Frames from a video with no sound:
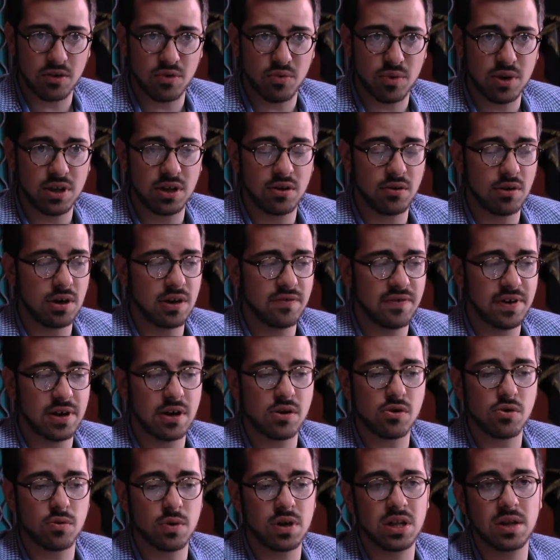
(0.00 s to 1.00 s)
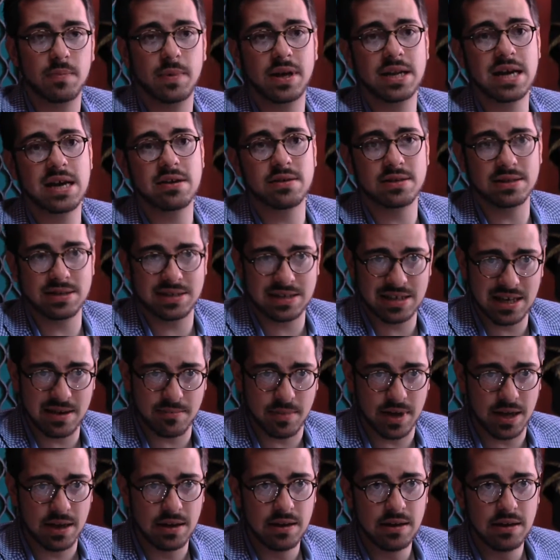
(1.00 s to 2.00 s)
Comune di Colleferro e il Comune di Paliano
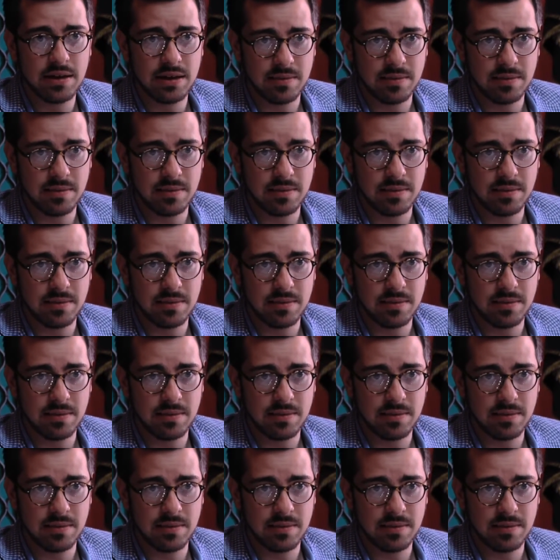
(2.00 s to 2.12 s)
insieme